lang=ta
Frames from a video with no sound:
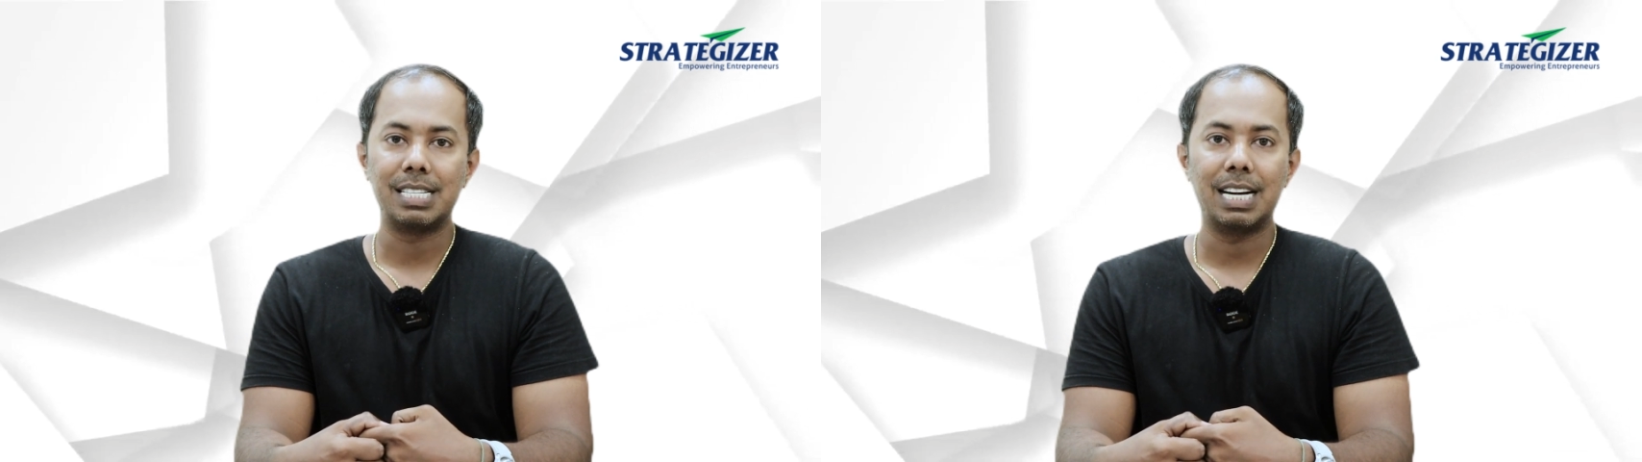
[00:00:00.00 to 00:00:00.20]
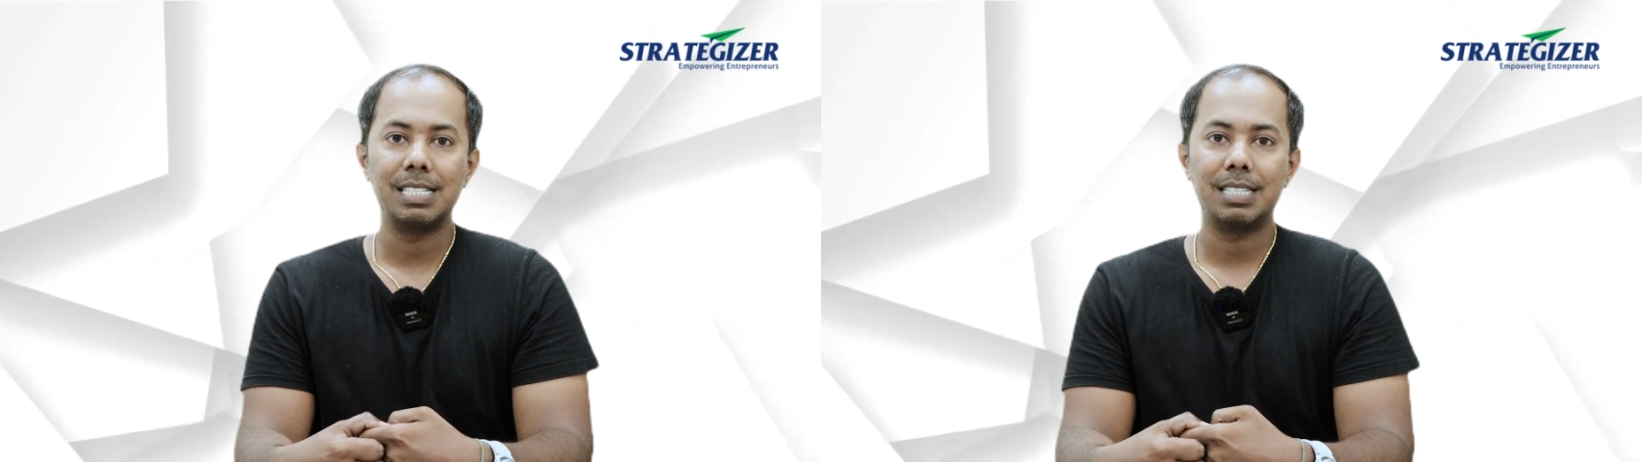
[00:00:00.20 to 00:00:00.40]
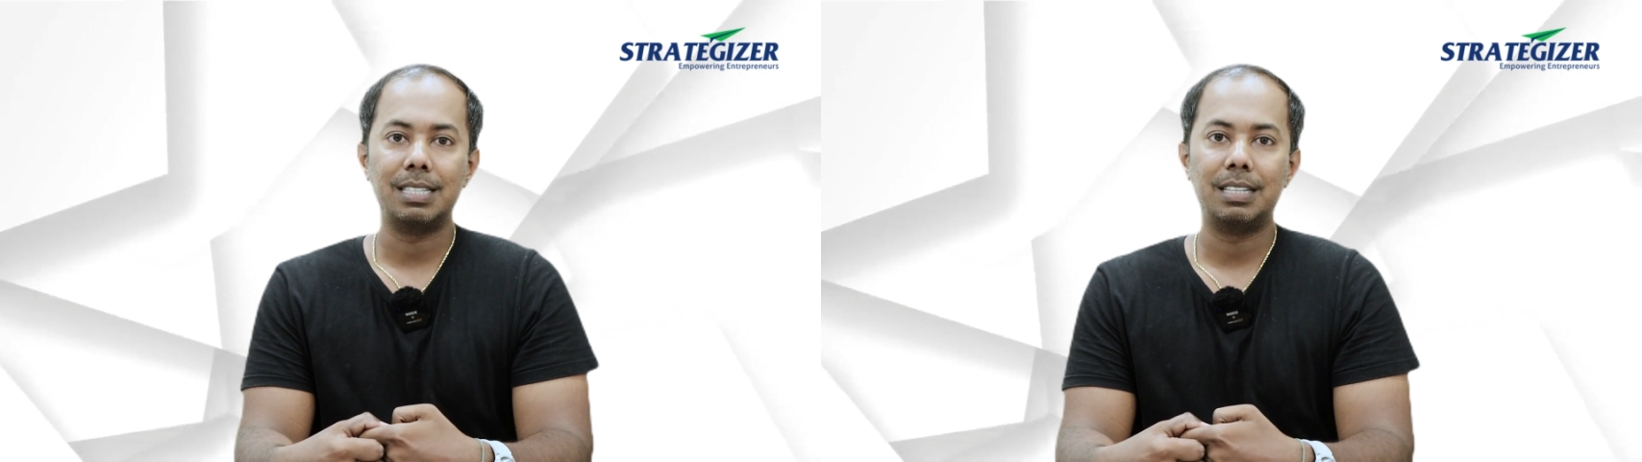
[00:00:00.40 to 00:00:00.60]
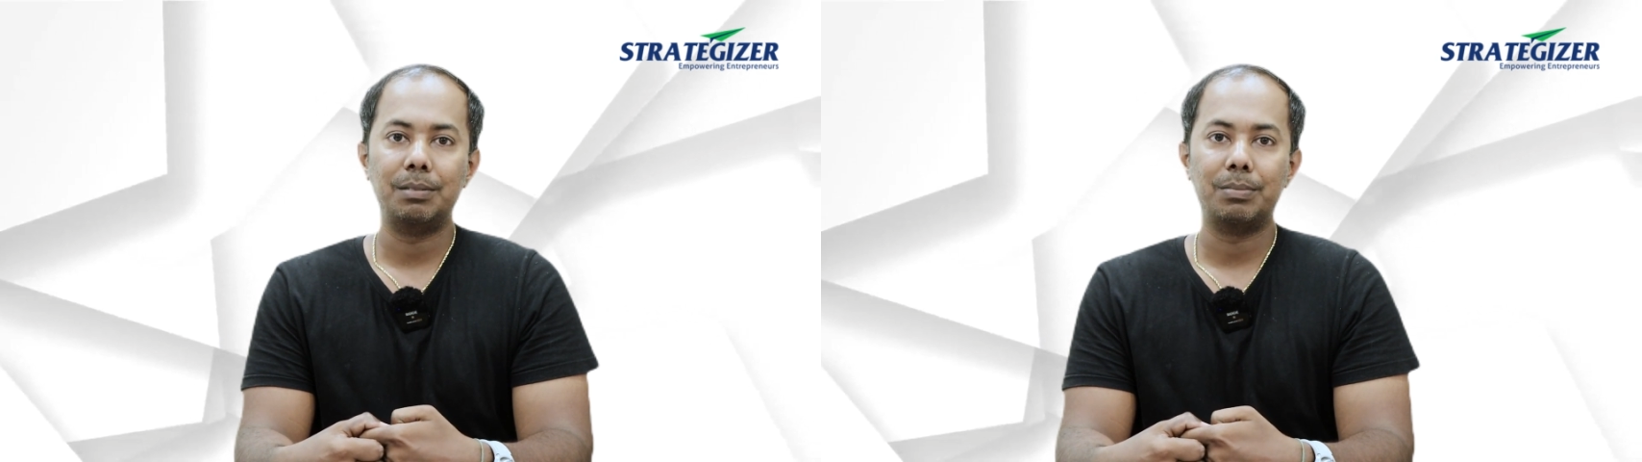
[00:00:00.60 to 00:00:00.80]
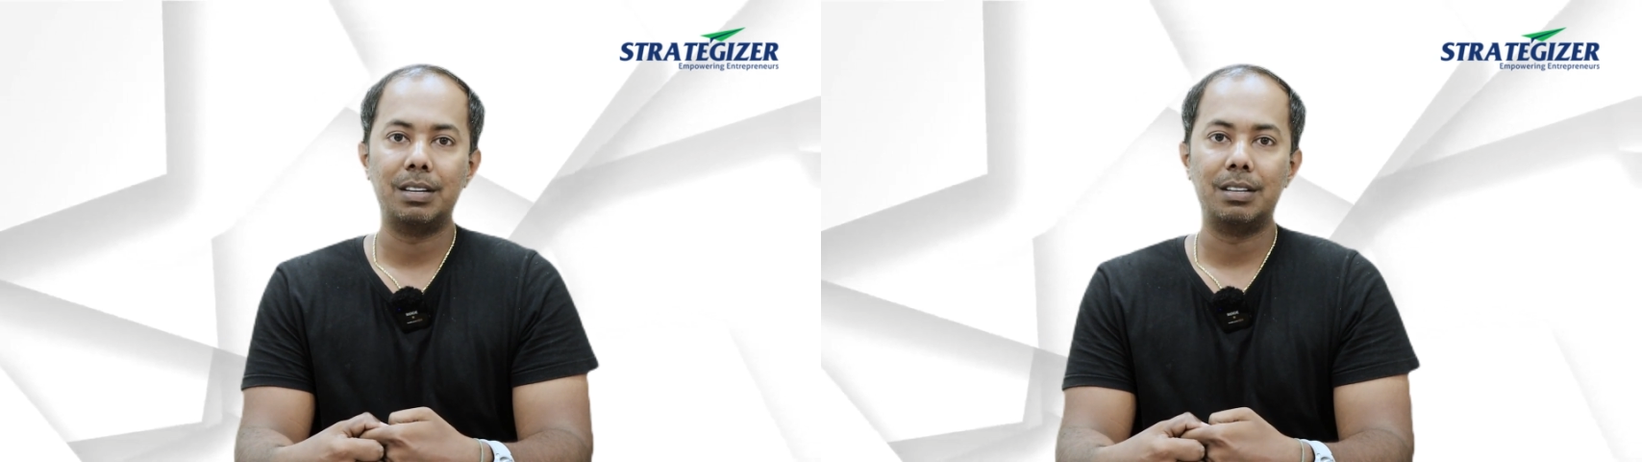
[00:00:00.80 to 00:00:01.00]
ஸ்ட்ராட்டஜைசர் அண்ட்
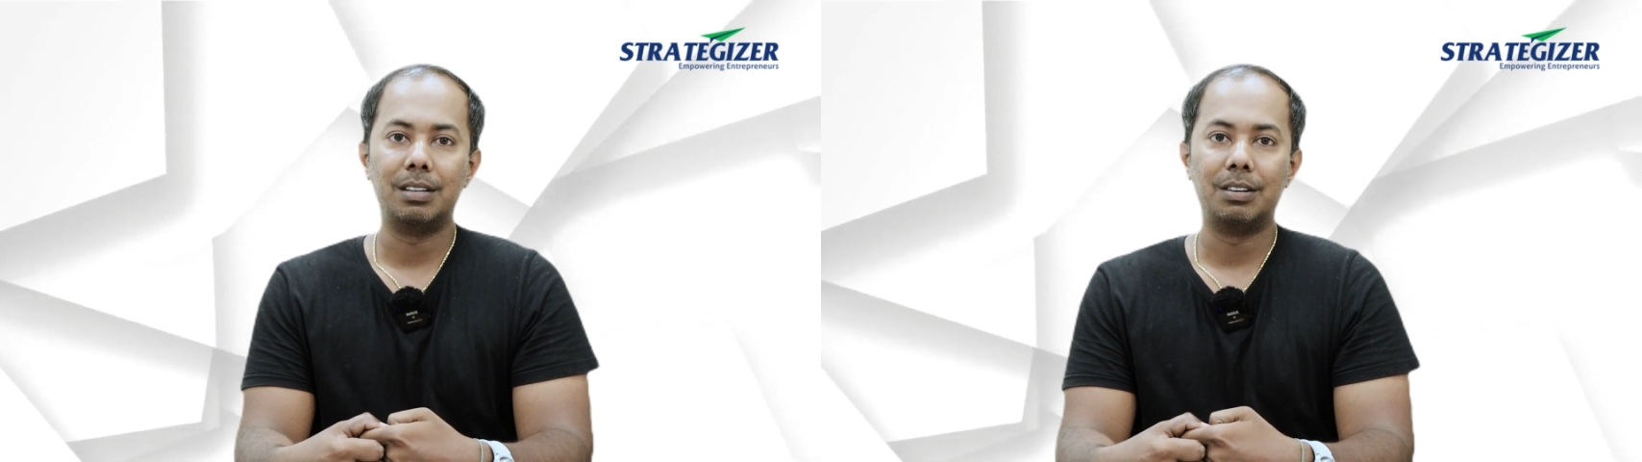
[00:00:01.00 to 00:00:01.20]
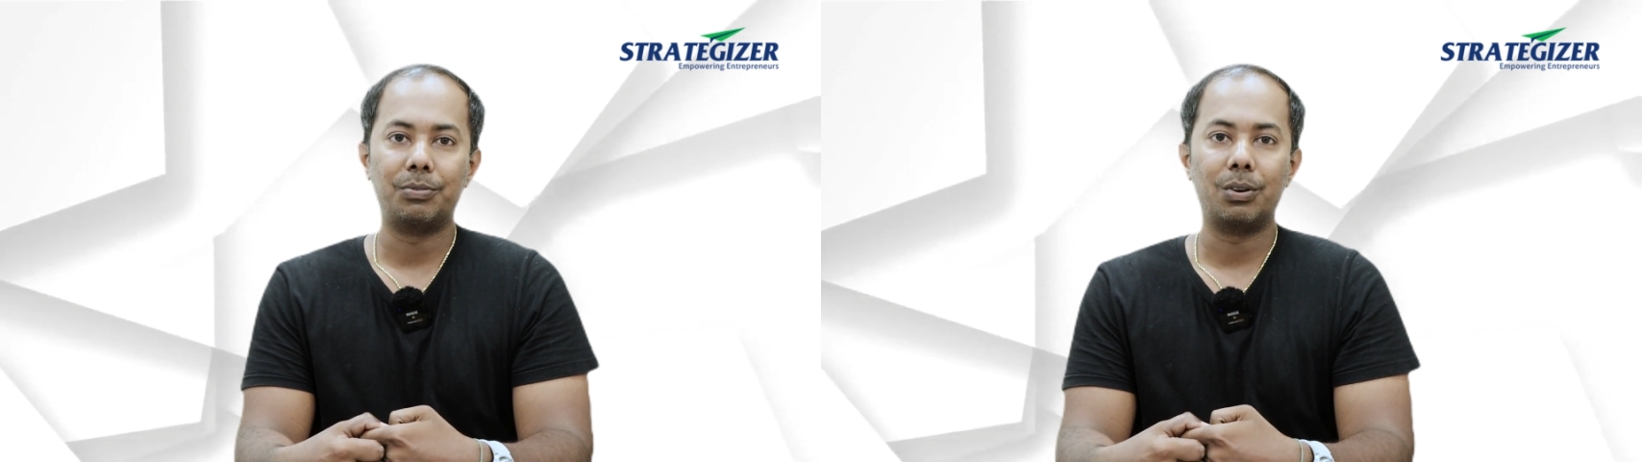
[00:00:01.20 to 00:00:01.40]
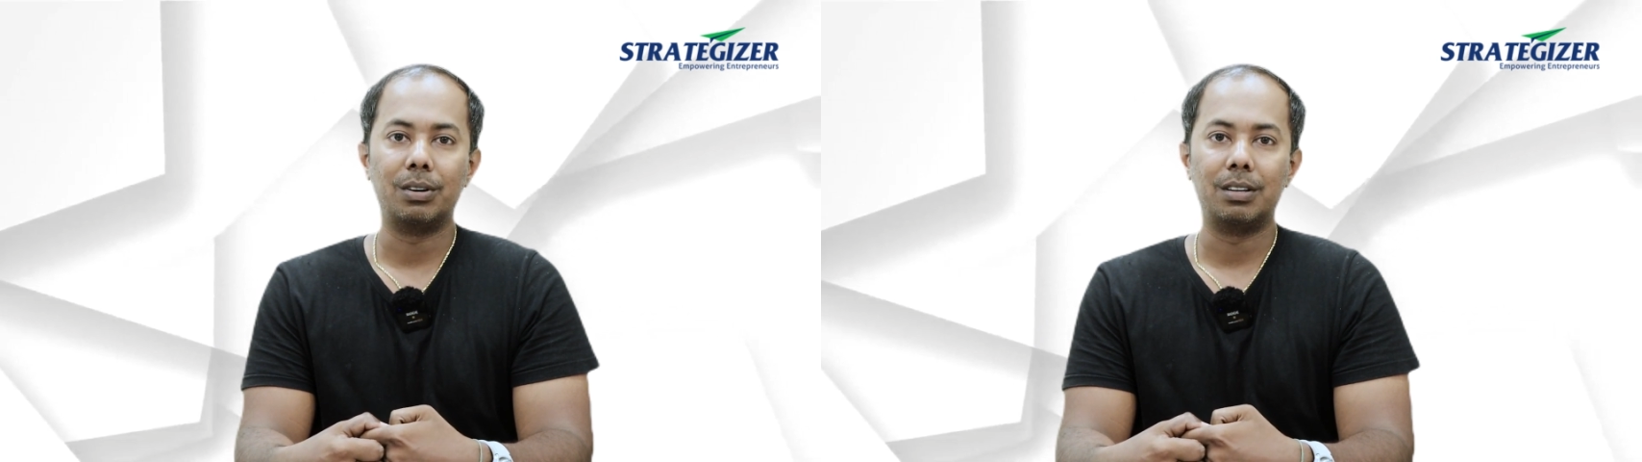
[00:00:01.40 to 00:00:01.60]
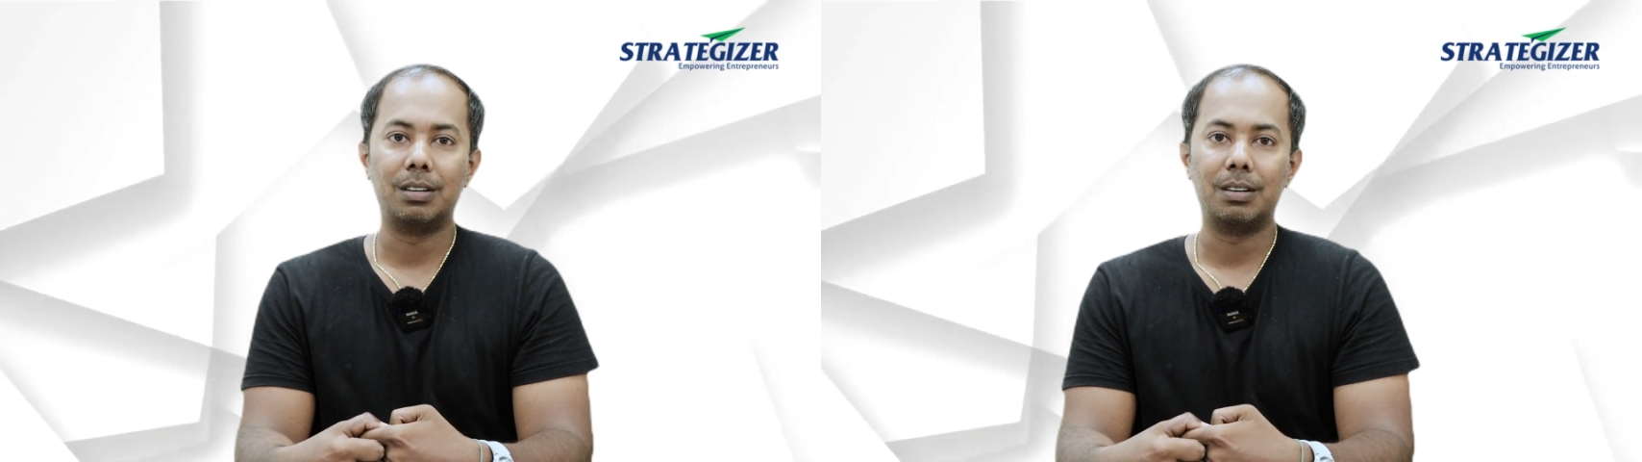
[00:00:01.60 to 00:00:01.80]
டீம் அண்ட் ஃபார்